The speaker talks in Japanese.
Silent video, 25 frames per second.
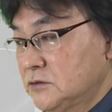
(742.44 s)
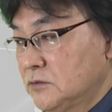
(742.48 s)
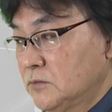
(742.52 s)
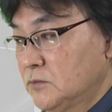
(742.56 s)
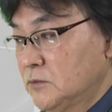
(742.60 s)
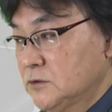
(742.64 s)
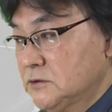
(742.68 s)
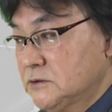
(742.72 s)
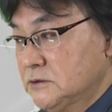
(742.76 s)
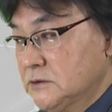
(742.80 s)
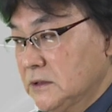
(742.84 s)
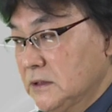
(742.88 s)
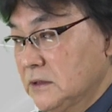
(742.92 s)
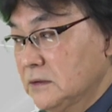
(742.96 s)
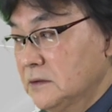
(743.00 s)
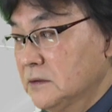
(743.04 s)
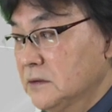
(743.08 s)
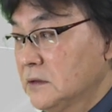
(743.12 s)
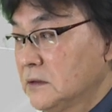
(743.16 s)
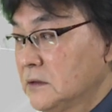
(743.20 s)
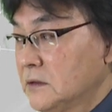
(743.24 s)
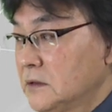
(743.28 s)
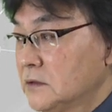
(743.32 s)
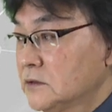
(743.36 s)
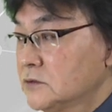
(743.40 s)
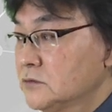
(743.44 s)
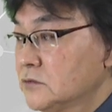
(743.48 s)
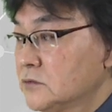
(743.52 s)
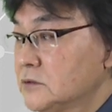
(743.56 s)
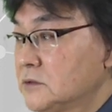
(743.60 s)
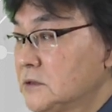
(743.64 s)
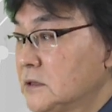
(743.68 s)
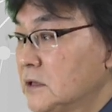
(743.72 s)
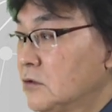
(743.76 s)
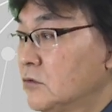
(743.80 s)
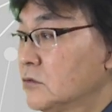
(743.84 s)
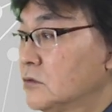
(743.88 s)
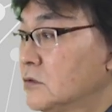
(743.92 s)
を持つかそういっ
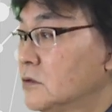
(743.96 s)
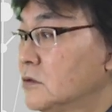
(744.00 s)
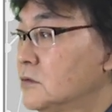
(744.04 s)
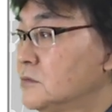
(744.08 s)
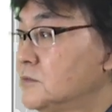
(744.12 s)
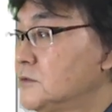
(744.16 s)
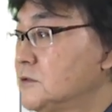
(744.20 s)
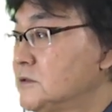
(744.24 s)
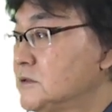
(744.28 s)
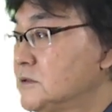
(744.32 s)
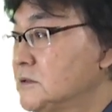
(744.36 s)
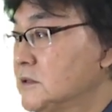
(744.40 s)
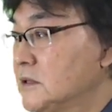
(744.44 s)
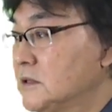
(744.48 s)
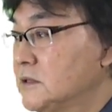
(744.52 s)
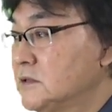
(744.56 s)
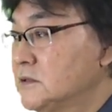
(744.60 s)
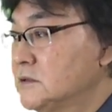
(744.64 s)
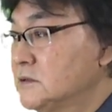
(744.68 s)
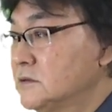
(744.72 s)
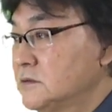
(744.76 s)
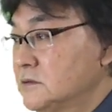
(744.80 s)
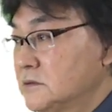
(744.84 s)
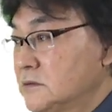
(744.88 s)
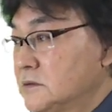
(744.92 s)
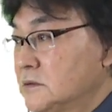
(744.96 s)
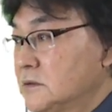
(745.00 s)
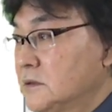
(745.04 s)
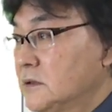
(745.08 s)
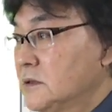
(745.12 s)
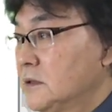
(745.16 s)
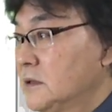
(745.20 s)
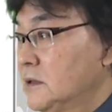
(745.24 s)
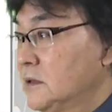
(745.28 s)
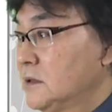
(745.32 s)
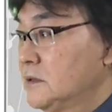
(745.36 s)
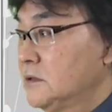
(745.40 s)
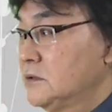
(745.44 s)
たことを分析する
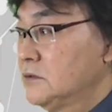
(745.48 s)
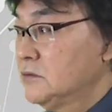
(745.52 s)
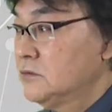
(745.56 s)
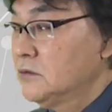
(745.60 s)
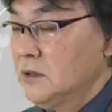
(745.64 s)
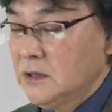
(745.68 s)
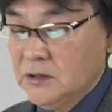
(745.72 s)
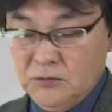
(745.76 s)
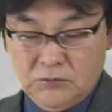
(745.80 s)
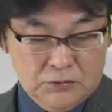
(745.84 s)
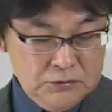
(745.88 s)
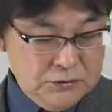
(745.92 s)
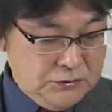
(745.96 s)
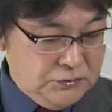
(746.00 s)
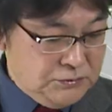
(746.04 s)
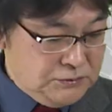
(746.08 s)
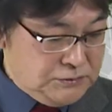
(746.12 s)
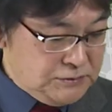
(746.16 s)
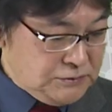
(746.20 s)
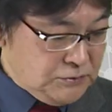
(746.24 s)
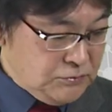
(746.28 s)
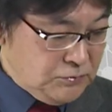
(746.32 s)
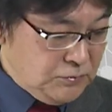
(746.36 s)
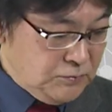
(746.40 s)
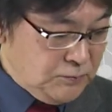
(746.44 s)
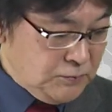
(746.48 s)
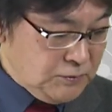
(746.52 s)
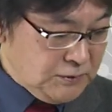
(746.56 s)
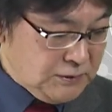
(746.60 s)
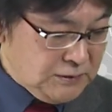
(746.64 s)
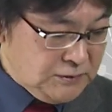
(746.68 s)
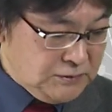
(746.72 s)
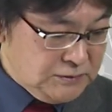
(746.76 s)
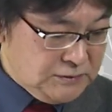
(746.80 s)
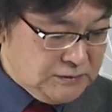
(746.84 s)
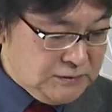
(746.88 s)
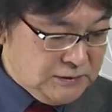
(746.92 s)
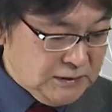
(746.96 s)
というのが応用思考
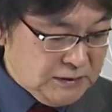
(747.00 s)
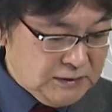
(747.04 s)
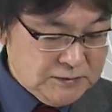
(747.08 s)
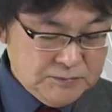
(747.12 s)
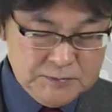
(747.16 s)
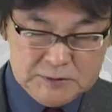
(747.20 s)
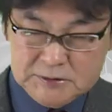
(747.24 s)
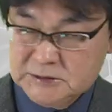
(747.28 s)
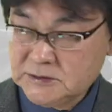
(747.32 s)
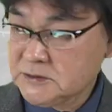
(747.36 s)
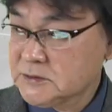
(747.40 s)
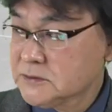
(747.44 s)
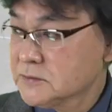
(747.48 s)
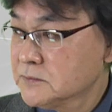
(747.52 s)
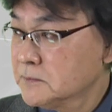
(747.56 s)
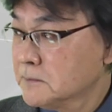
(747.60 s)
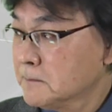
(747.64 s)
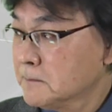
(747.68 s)
モデルになります。